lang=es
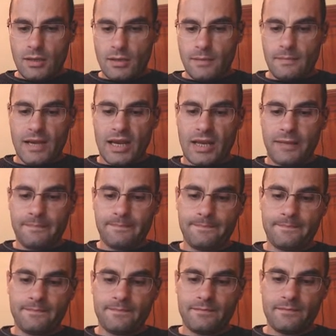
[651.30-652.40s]
Vale.
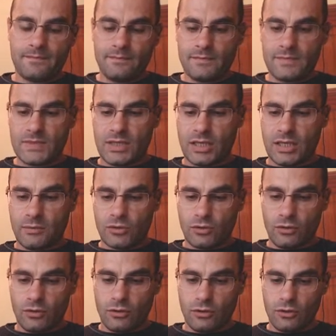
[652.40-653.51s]
Seguimos
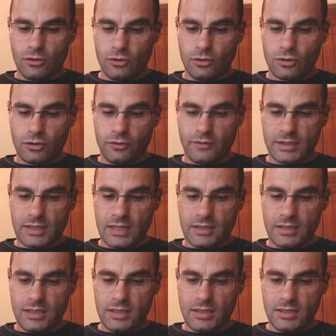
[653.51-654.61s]
con los cofres
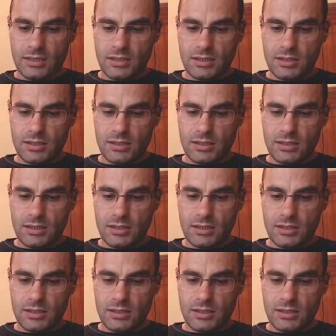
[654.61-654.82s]
gratis.